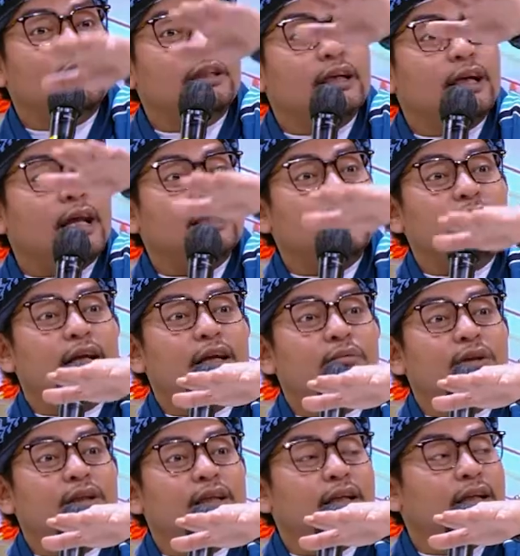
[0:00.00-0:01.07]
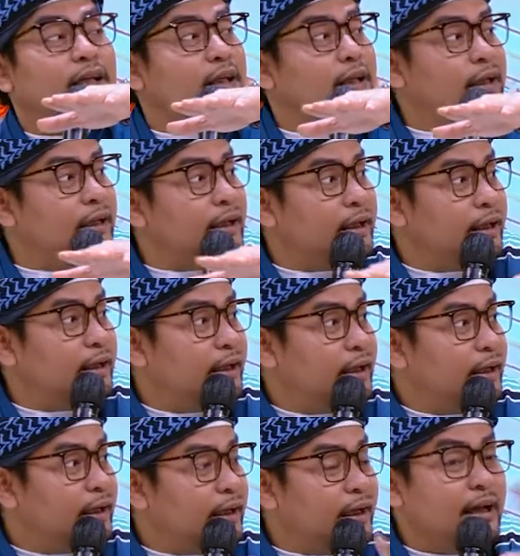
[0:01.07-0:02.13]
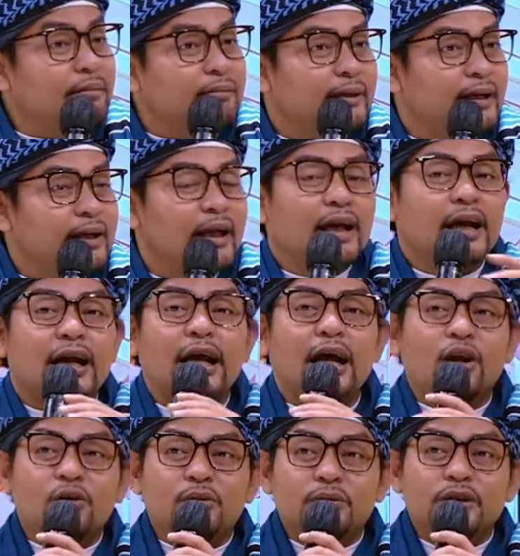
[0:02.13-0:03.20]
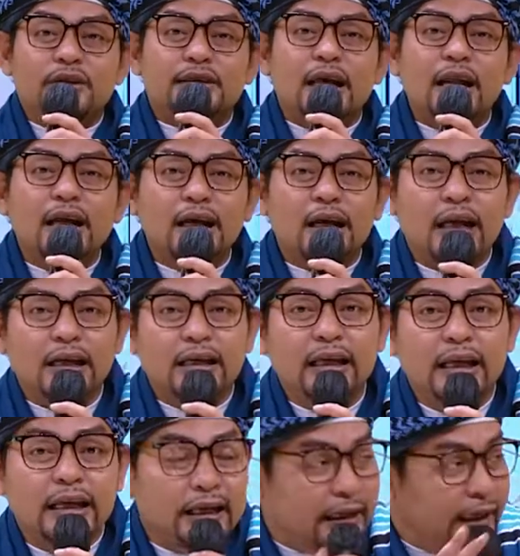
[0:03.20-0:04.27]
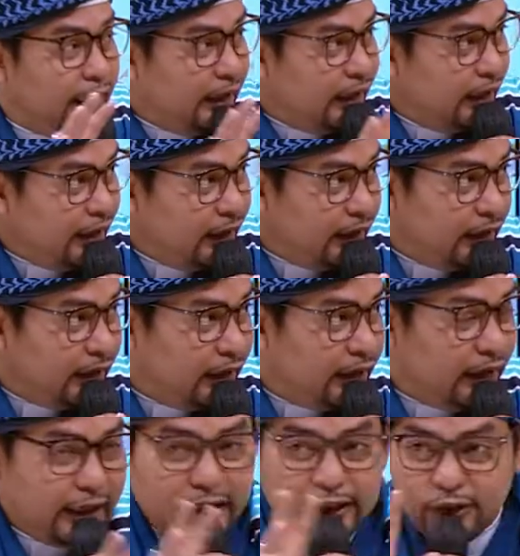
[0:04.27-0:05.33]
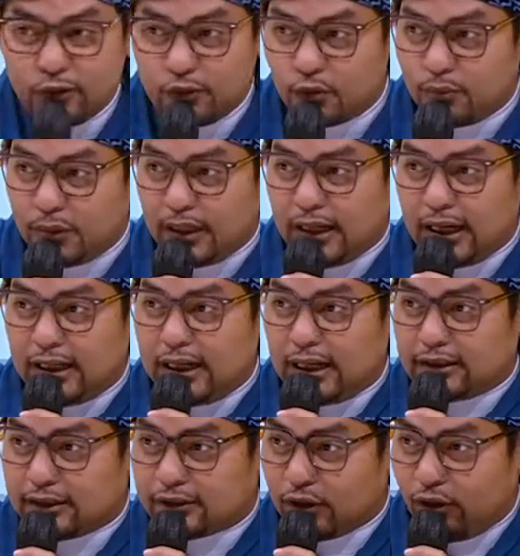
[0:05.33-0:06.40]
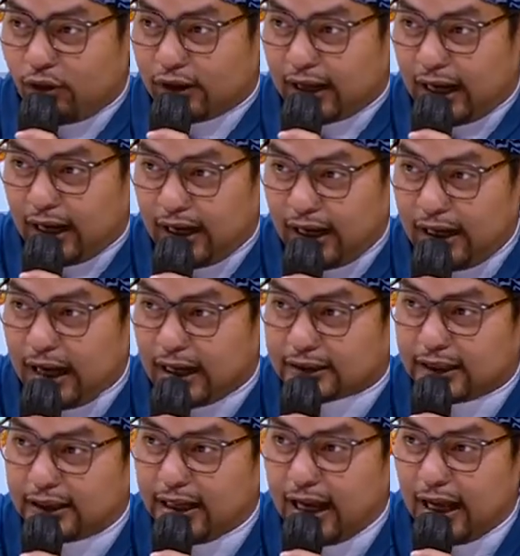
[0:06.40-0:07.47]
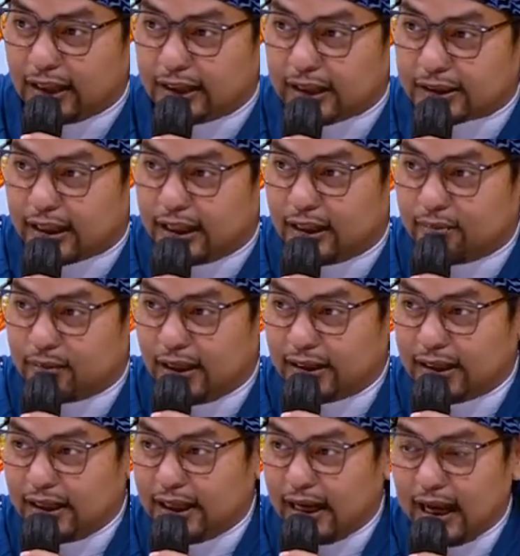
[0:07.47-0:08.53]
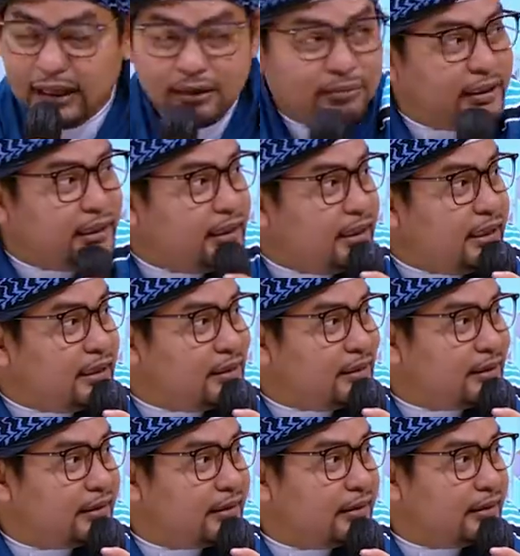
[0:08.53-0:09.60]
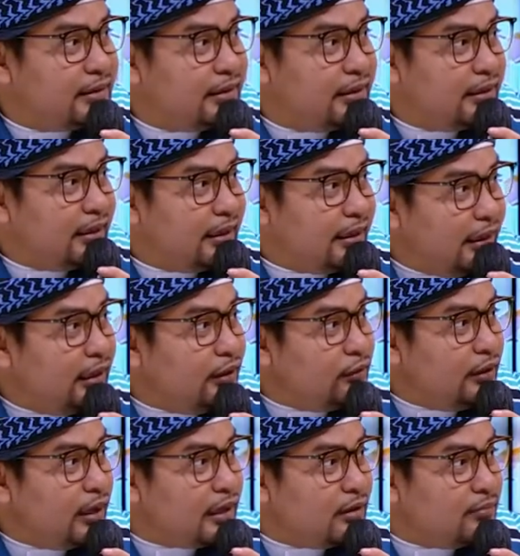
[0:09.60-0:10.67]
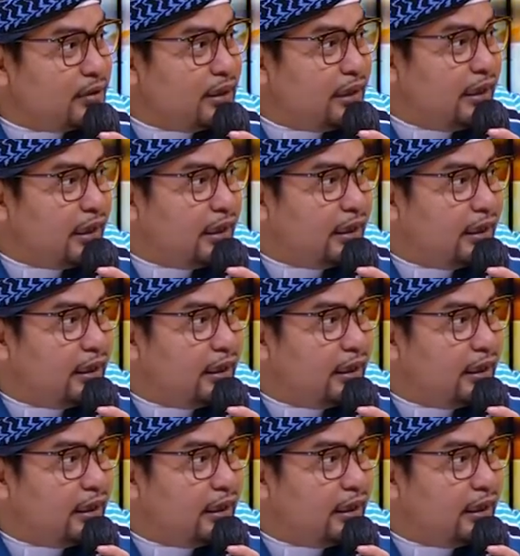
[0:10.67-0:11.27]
tingkatan yang lebih tinggi. Kenapa? Kalau misalkan iri itu cuma ngelihat seseorang nggak senang atas kenikmatan yang ada pada dirinya. Itu yang namanya iri.